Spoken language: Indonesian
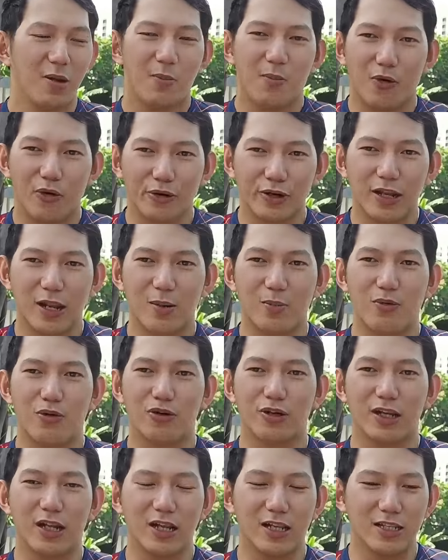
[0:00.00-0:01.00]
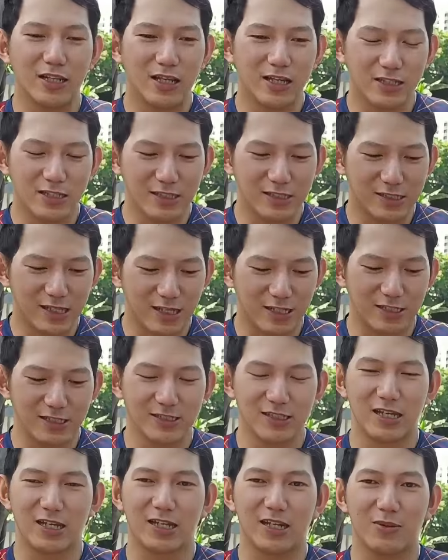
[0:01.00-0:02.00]
model-modelnya,
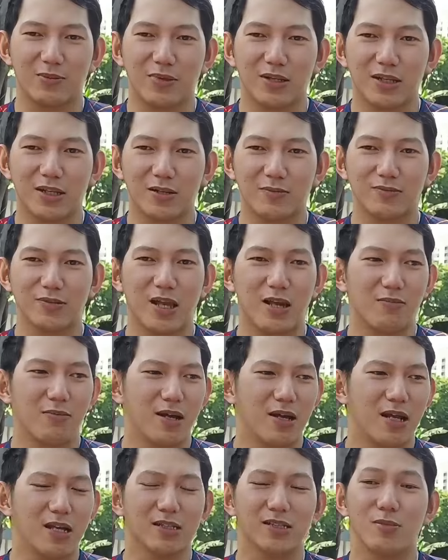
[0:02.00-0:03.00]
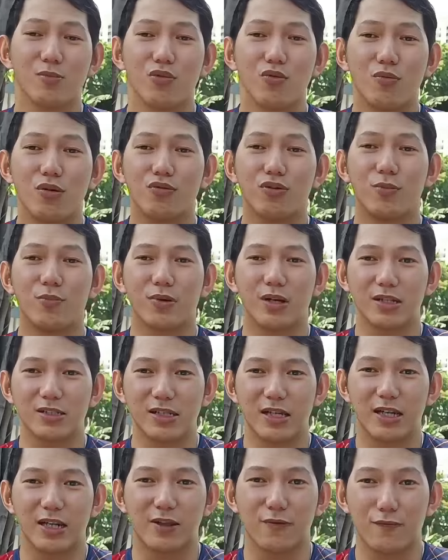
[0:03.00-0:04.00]
desain-desainnya mirip sama yang sebelumnya udah pernah
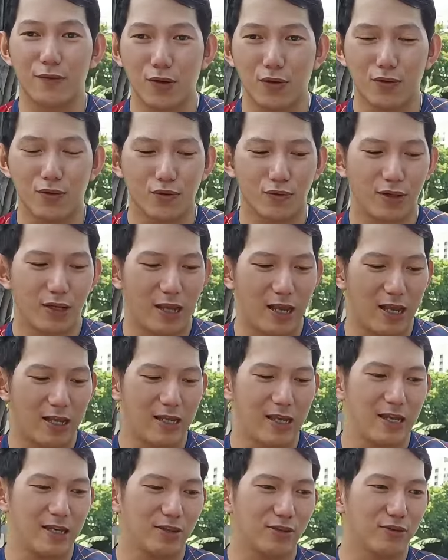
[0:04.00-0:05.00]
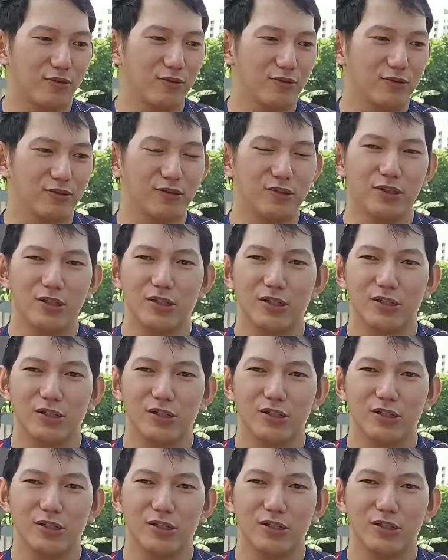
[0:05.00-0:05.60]
saya review ya yaitu